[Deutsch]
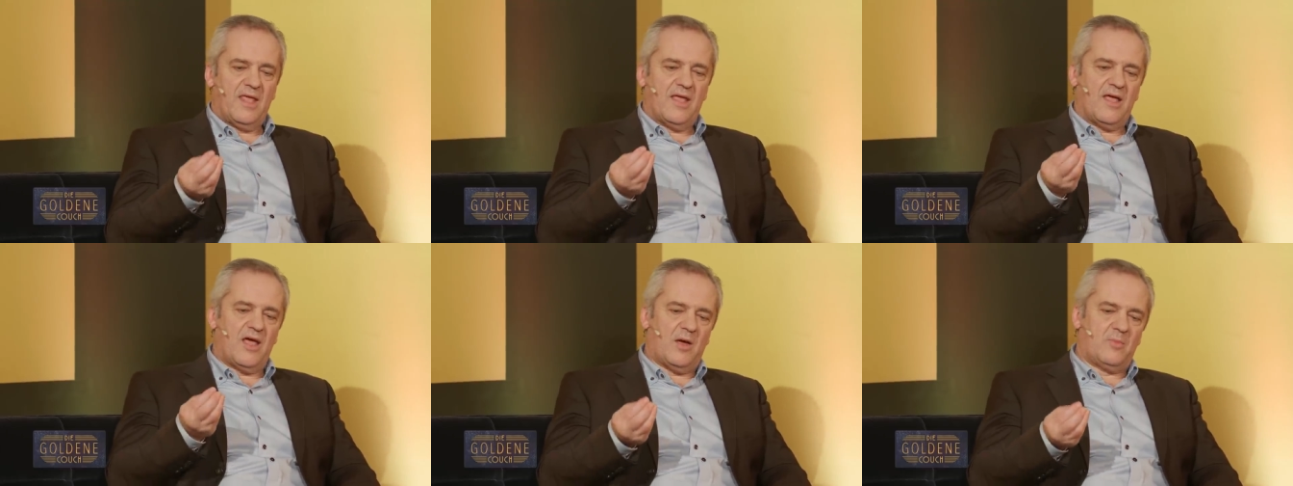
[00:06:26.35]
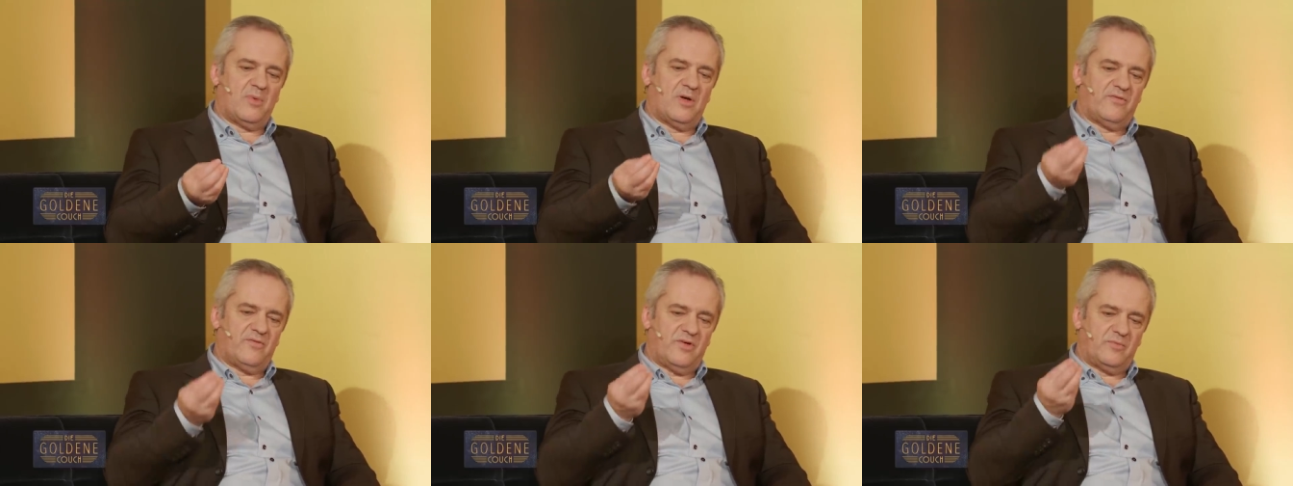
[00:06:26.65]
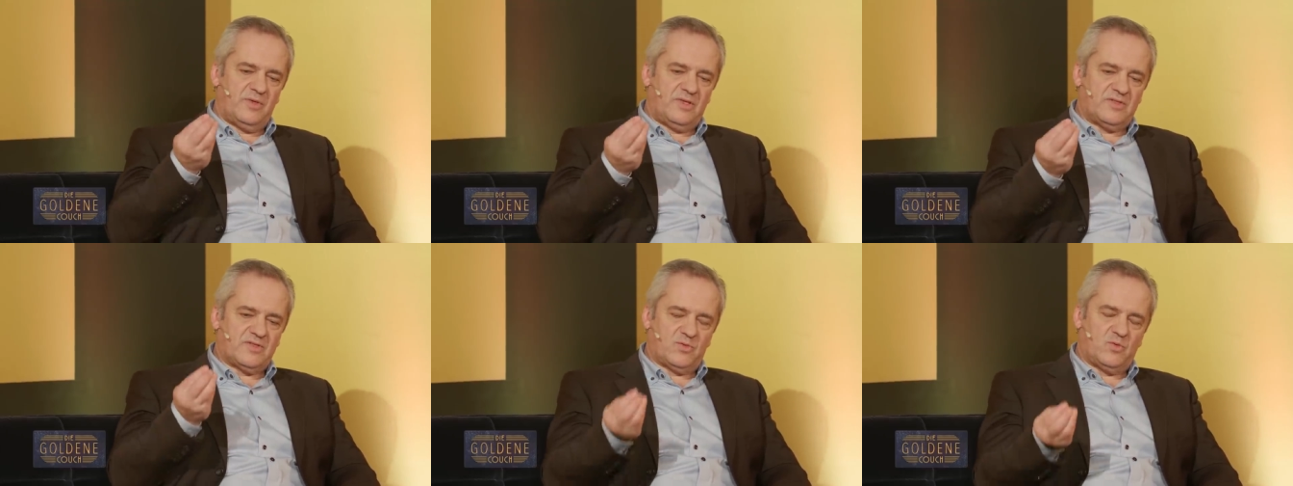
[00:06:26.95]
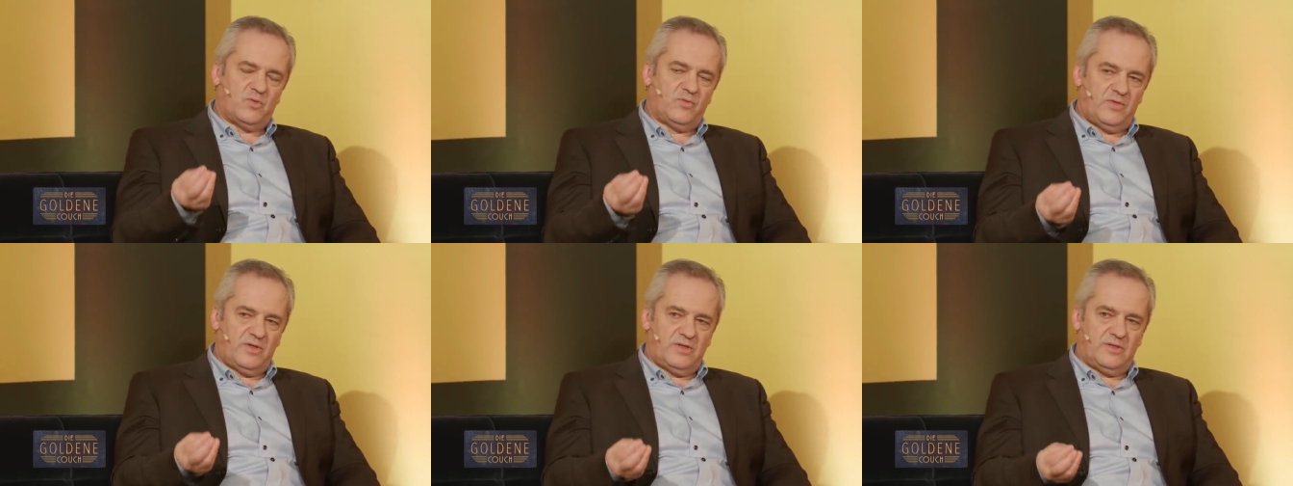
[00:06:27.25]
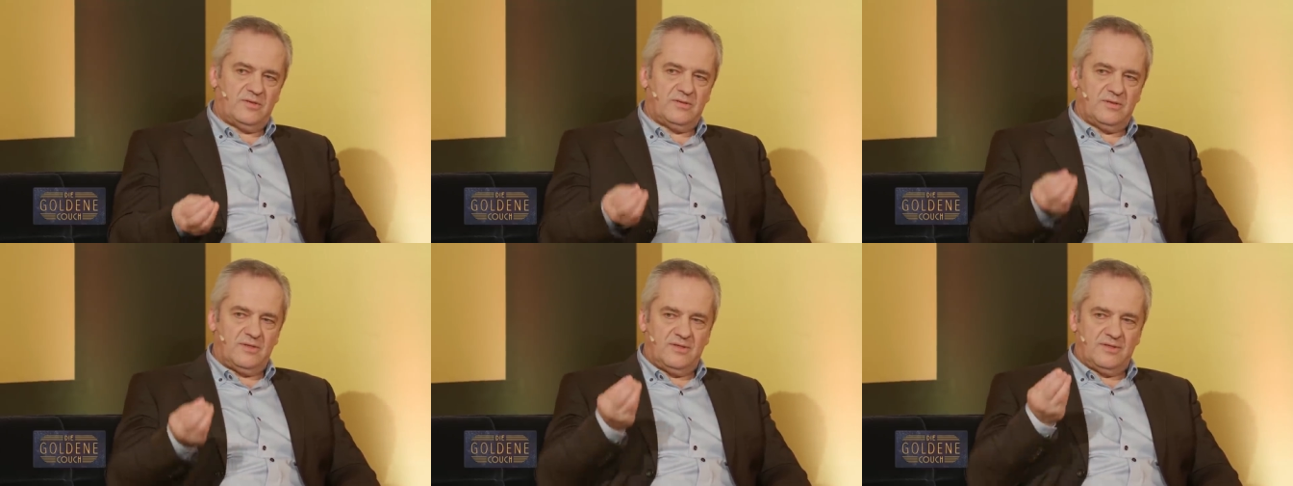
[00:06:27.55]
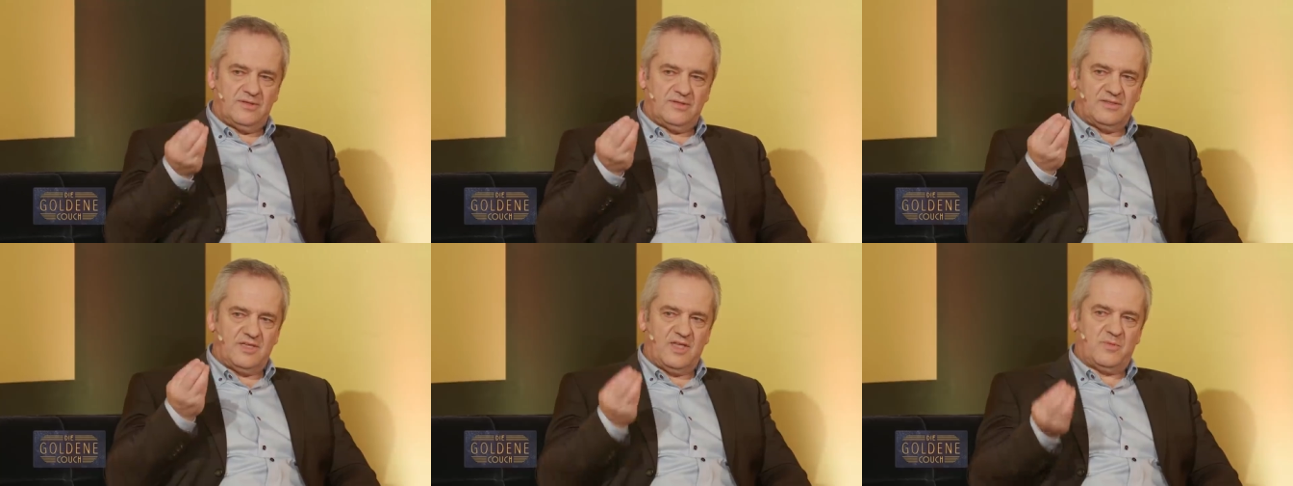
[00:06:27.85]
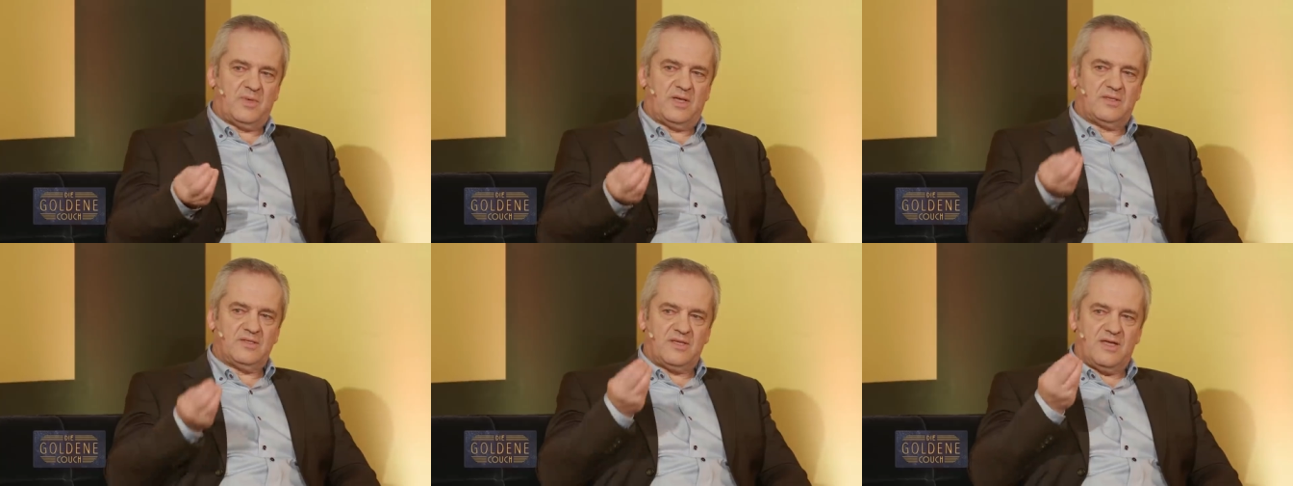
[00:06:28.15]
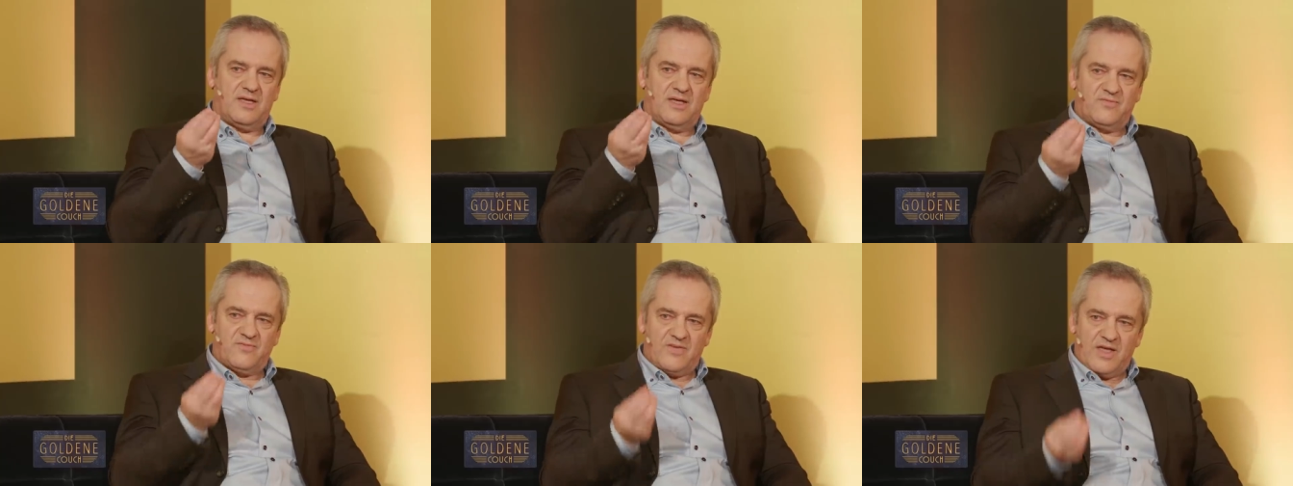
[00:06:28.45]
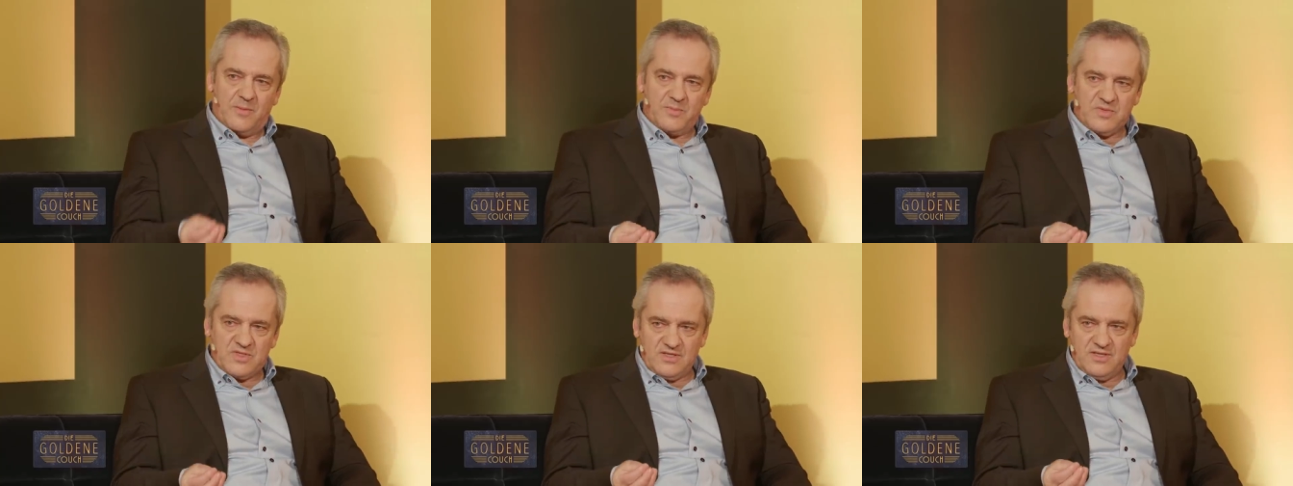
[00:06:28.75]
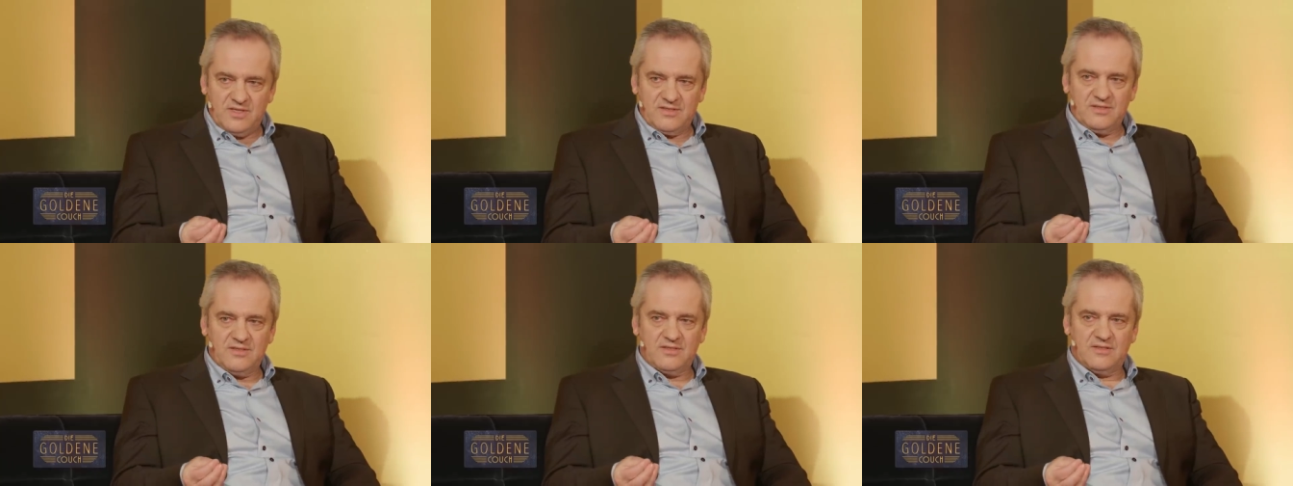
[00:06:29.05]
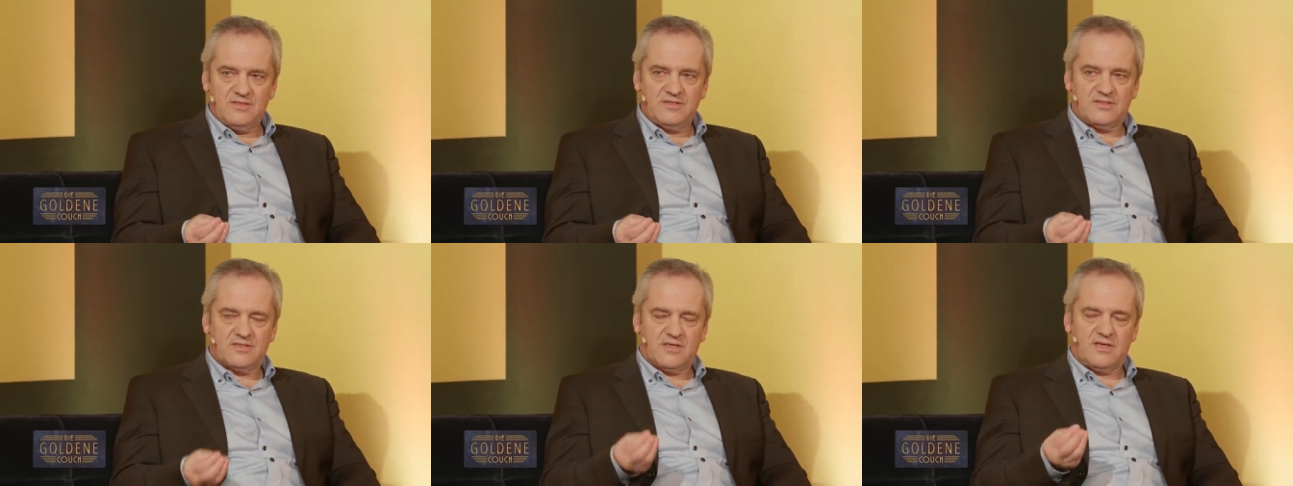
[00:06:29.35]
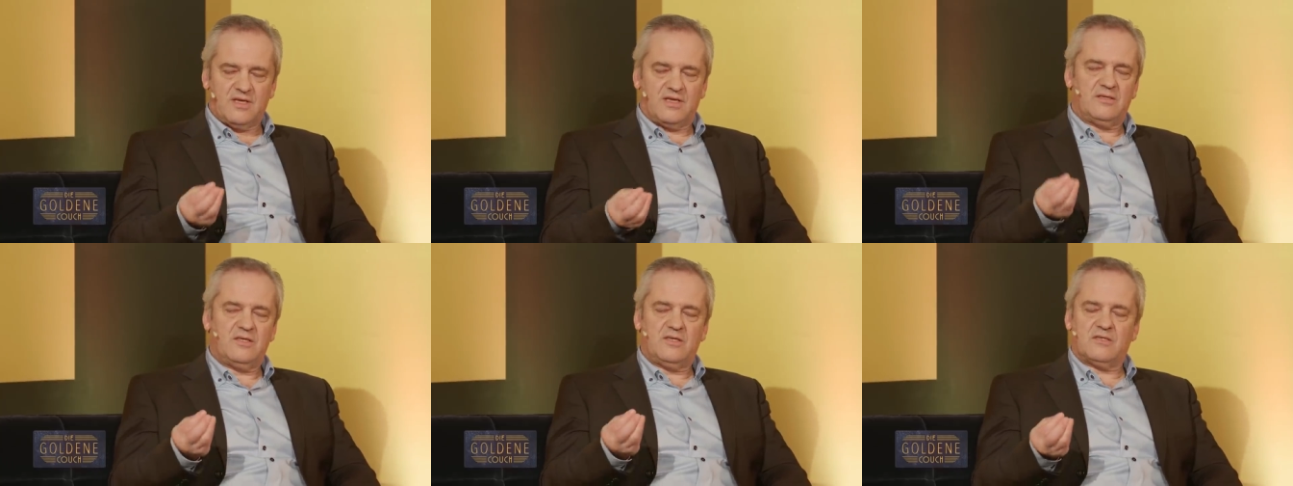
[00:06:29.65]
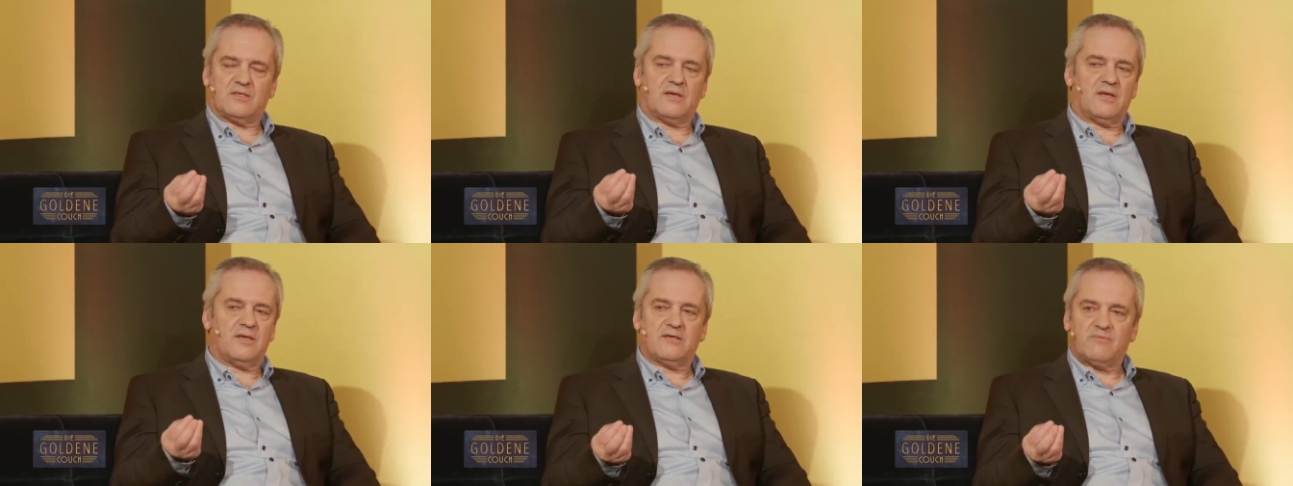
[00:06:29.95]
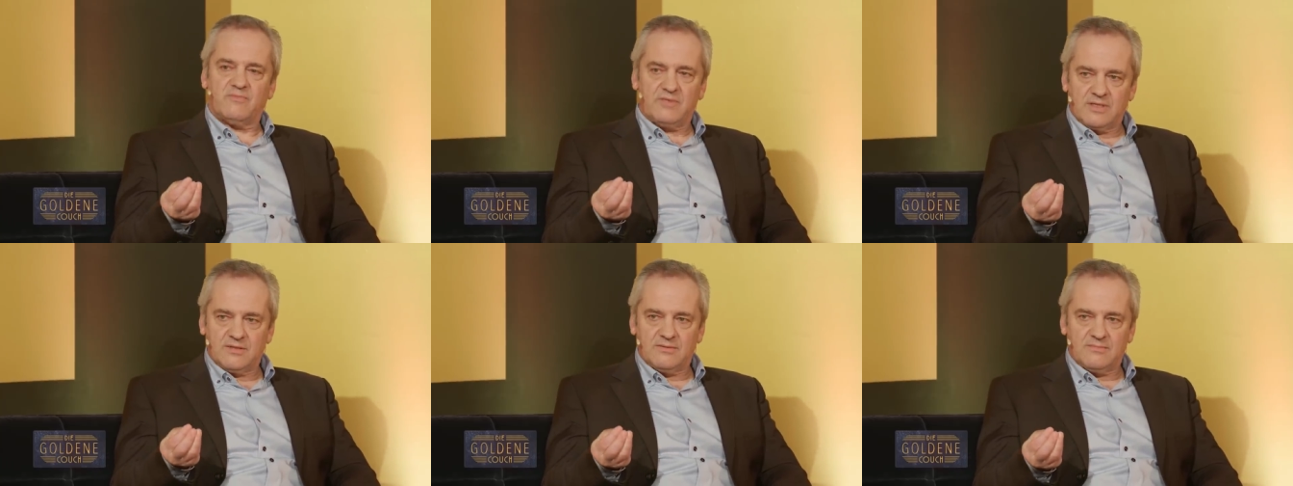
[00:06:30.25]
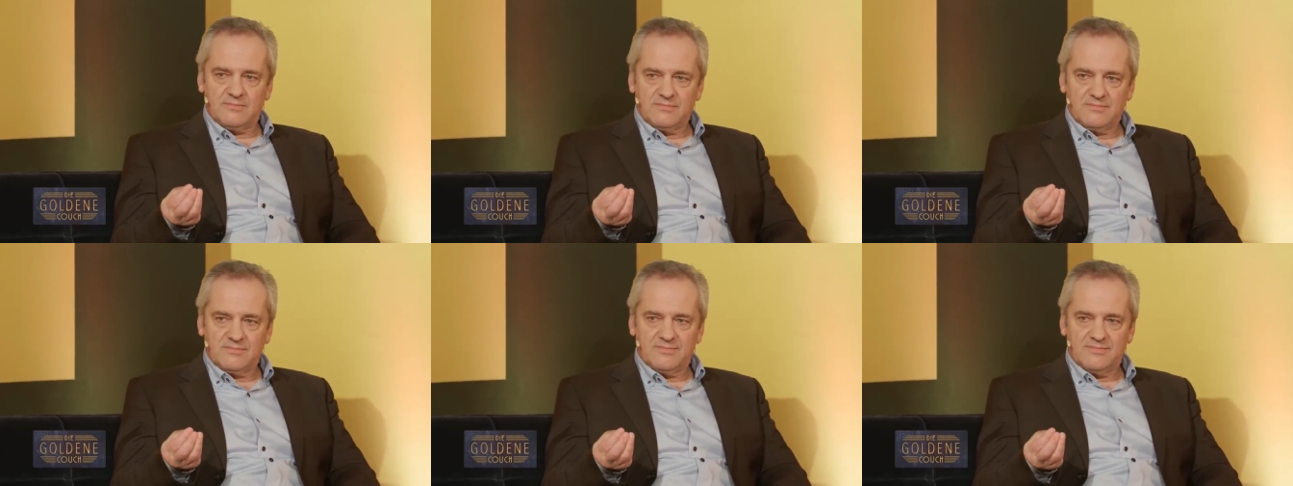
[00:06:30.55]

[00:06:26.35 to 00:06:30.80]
aber wenn mich so will, jemand, der erwerbstätig ist, kann nicht reich werden.